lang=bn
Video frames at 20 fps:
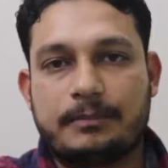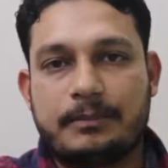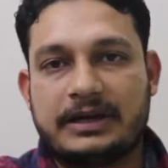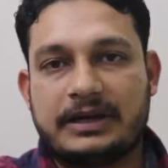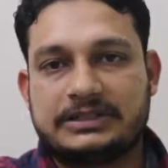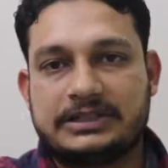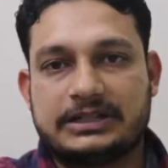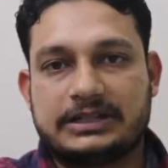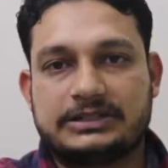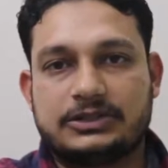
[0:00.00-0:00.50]

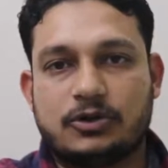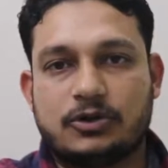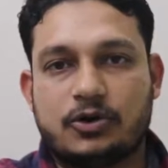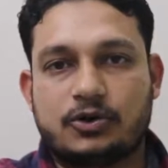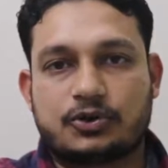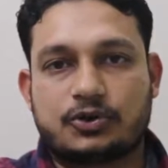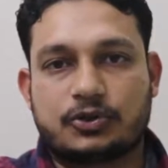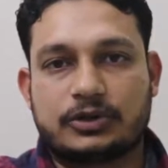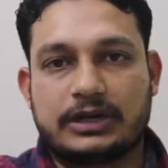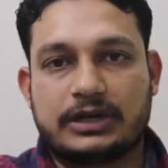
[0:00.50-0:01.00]
মাজার যে
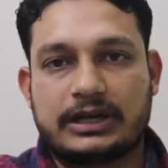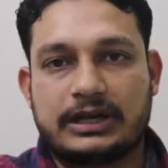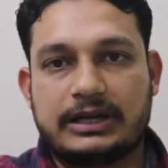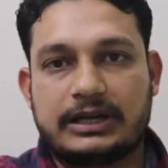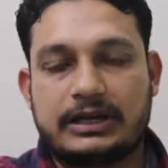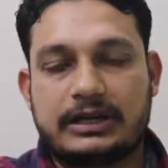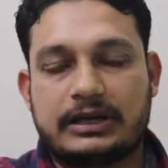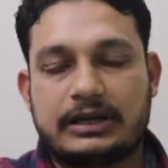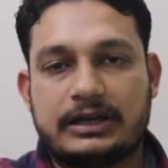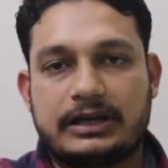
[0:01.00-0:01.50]
অংশটাকে
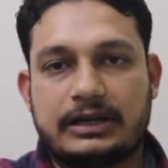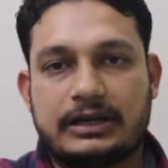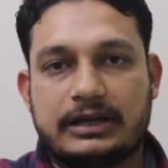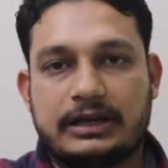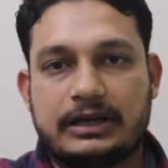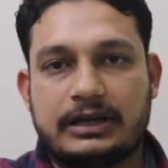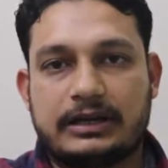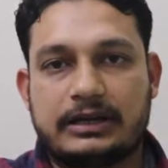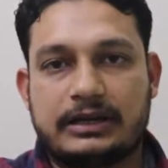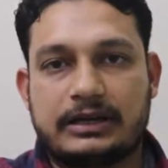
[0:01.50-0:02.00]

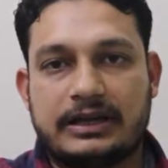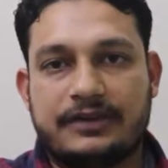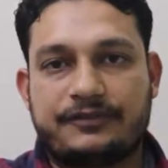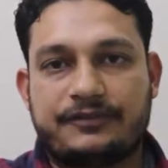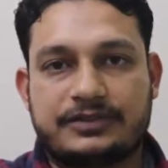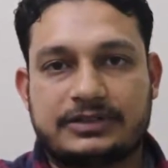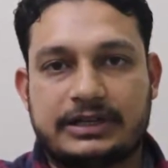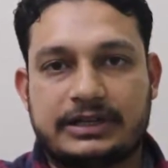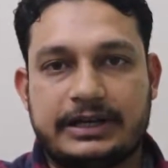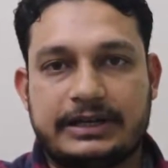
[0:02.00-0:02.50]

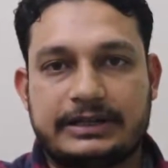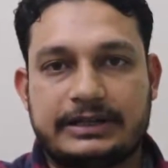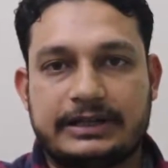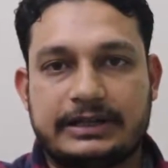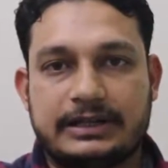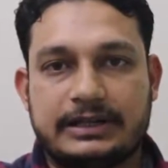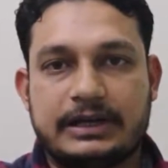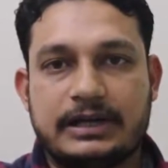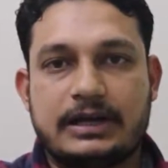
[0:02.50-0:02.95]
লেফট সাইডে